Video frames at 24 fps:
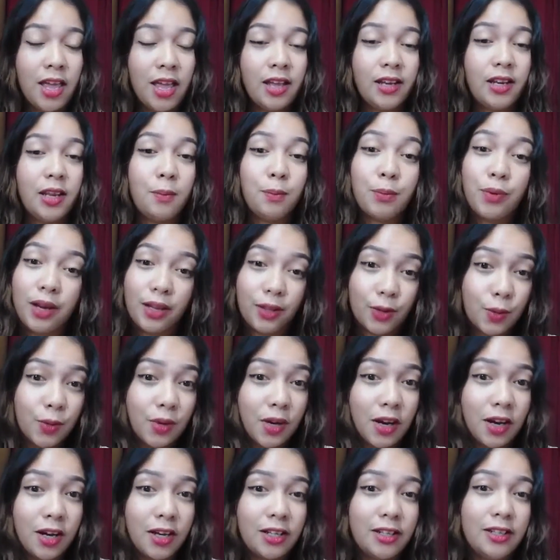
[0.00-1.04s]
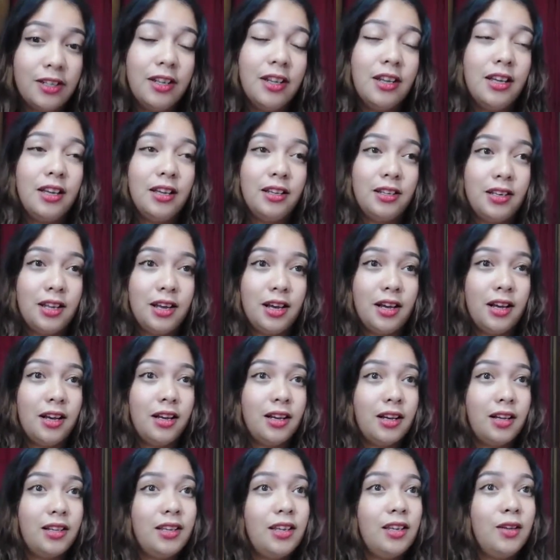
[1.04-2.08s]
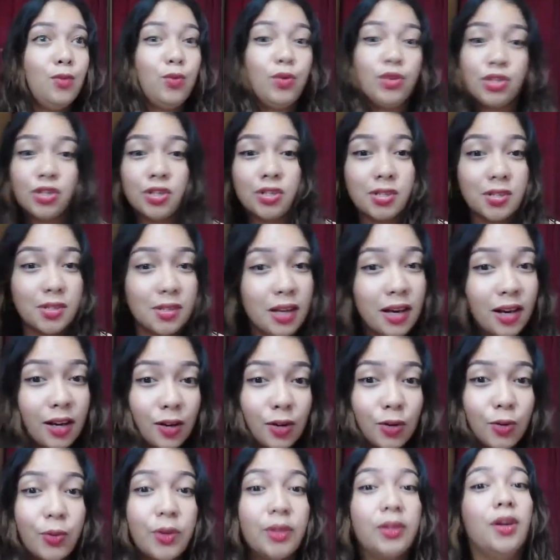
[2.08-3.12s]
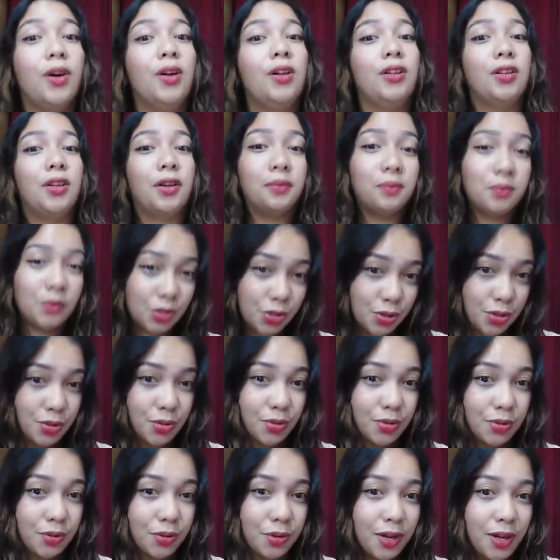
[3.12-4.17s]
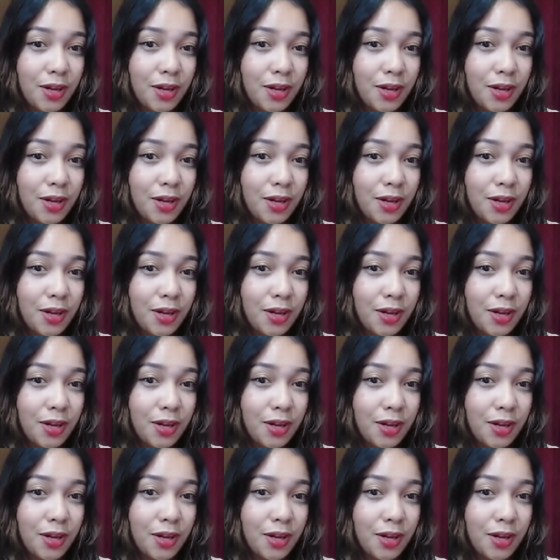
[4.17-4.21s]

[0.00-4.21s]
And I pray to God na ang kaning wishes na ako will all come true.